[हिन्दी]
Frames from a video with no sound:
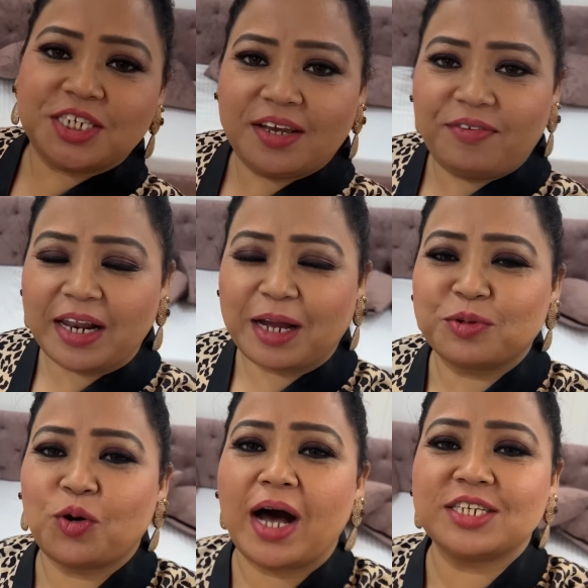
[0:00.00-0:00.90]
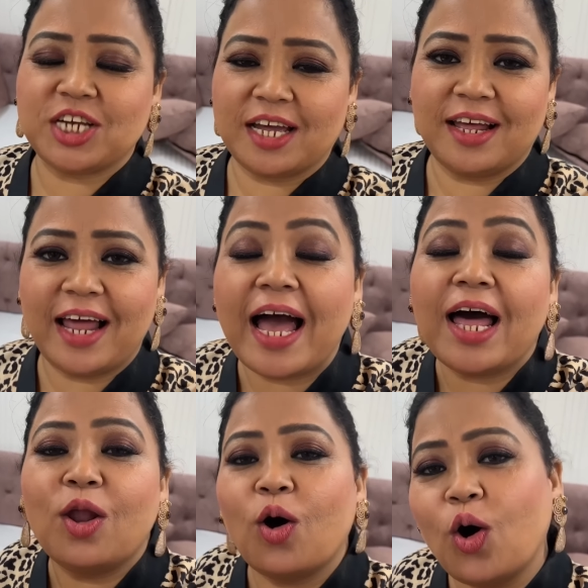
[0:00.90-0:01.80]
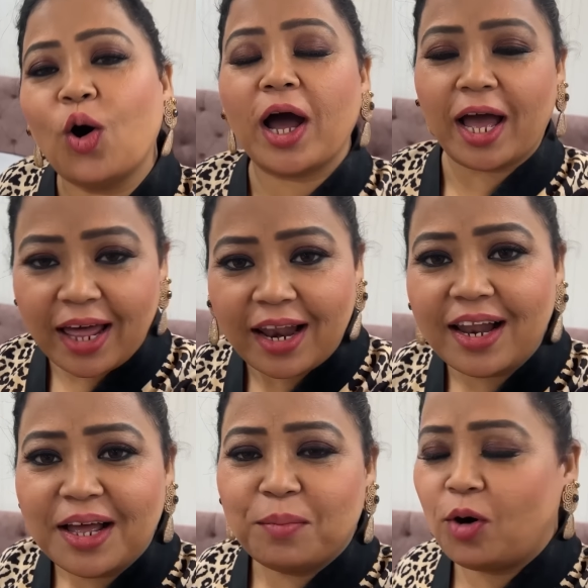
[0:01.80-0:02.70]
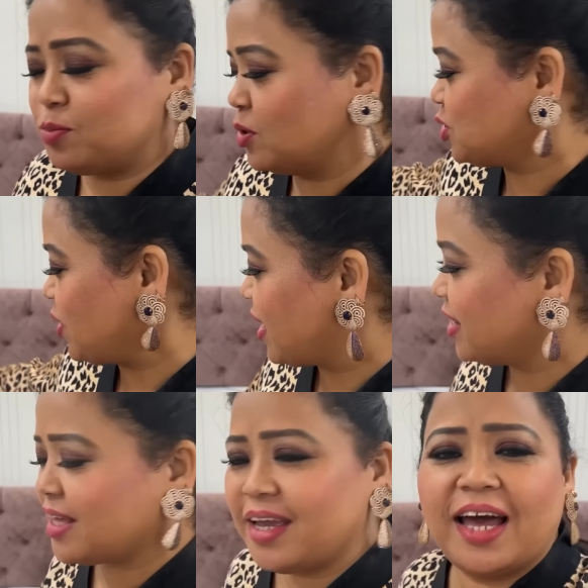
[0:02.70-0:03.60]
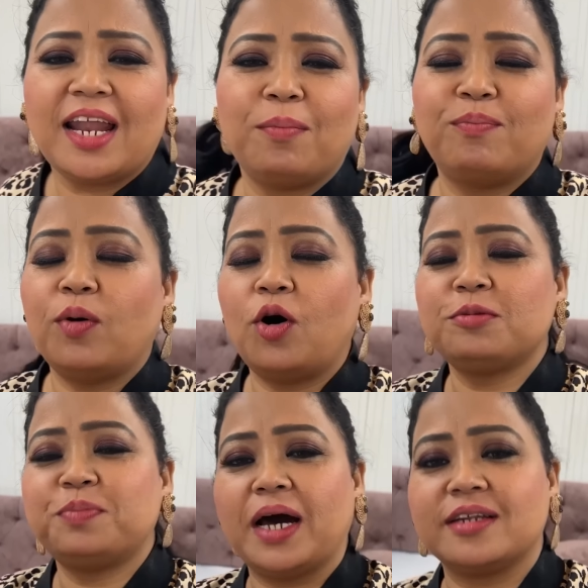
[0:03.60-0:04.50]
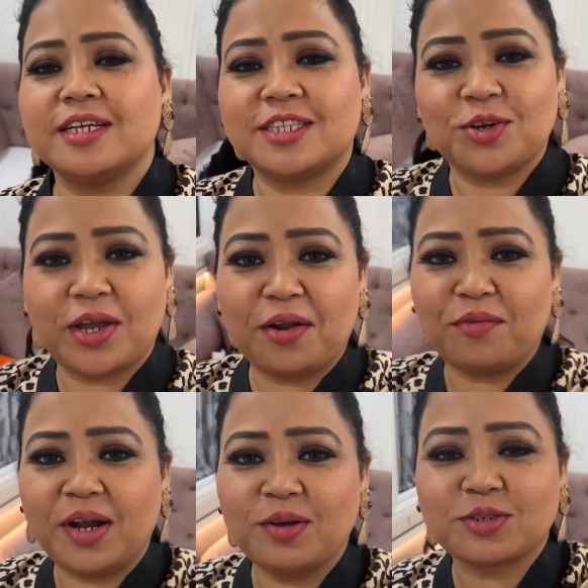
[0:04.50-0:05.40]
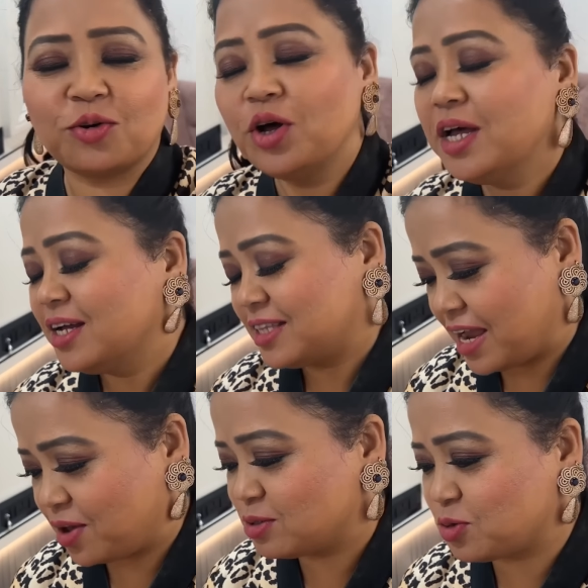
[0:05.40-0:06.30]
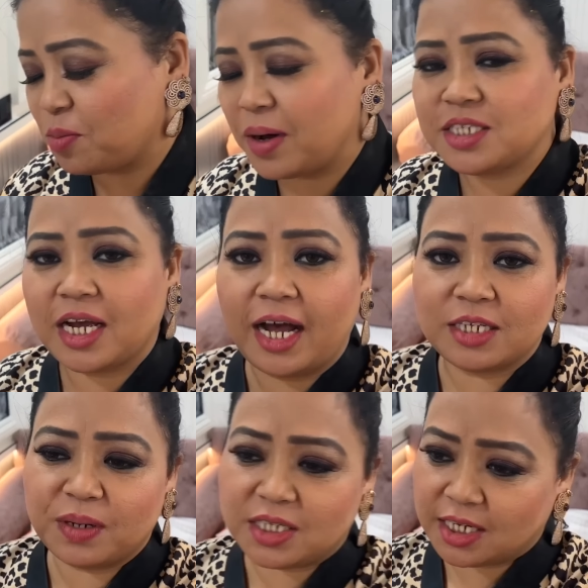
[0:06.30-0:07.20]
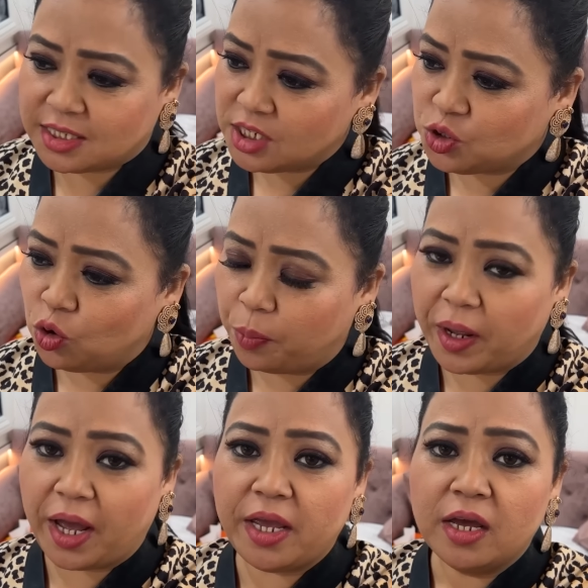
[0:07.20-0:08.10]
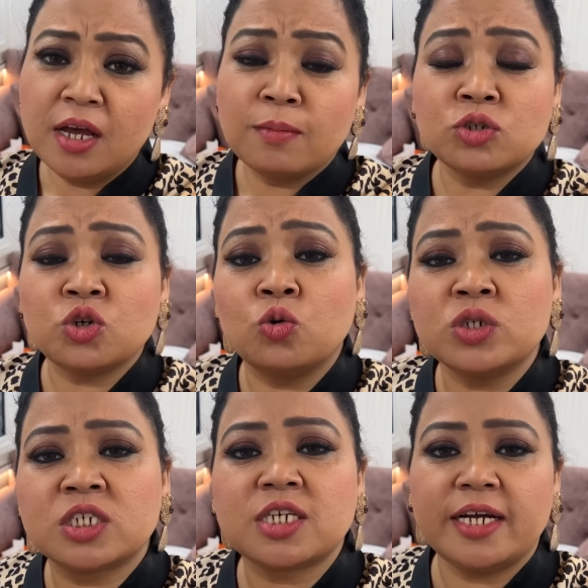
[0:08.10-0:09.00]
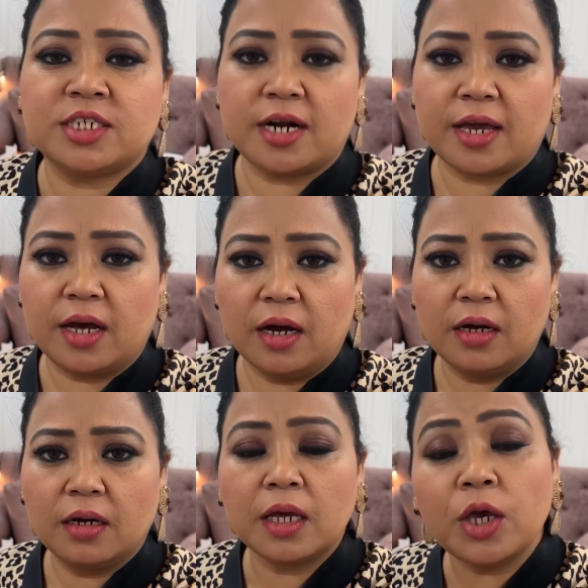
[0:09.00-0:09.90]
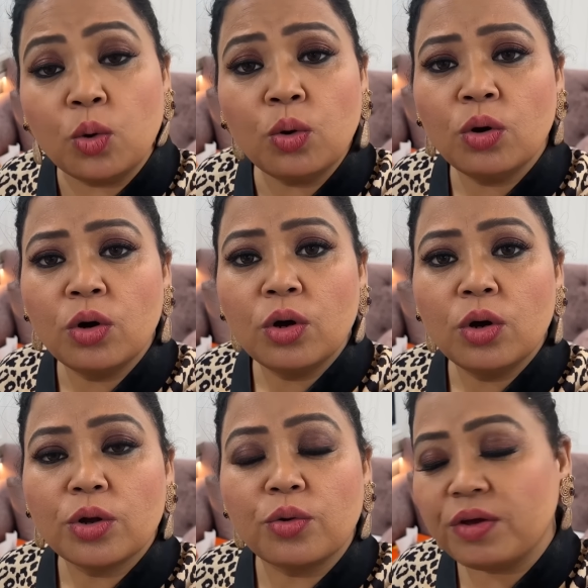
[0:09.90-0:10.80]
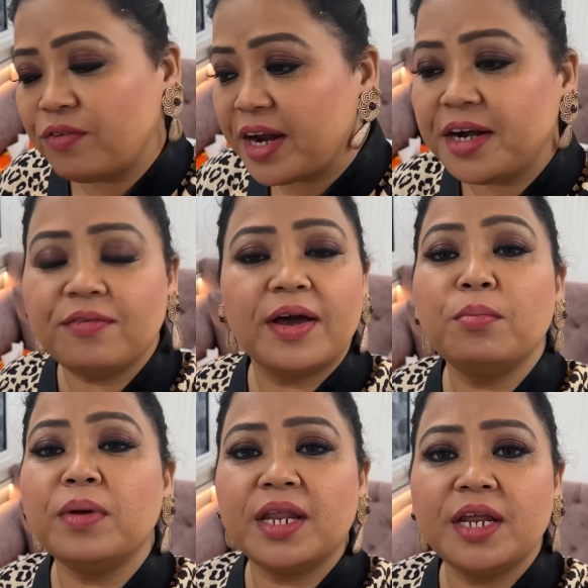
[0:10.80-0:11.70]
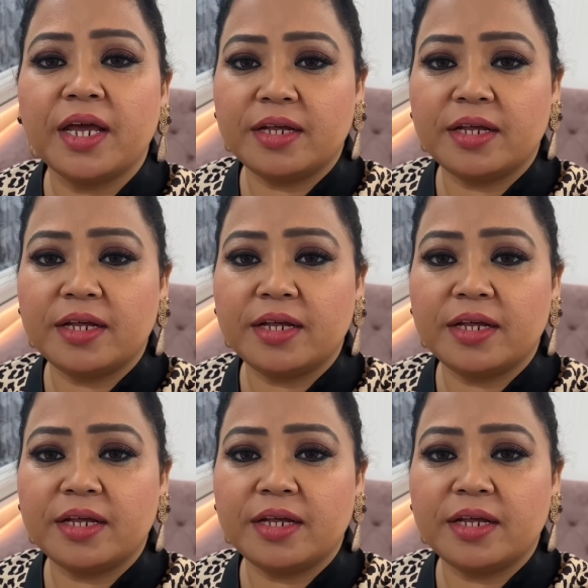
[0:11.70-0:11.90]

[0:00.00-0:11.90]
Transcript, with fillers: जी वेलकम टू आवर चैनल एल ओ एल बहुत बहुत स्वागत है यार आप बहुत प्यार देते हो यार वीडियोस को थैंक यू सो मच आज मैं जैसे ही शूट पे आई मुझे गुस्सा ही चढ़ गया क्यों क्योंकि वैनिटी वैन मेरी नहीं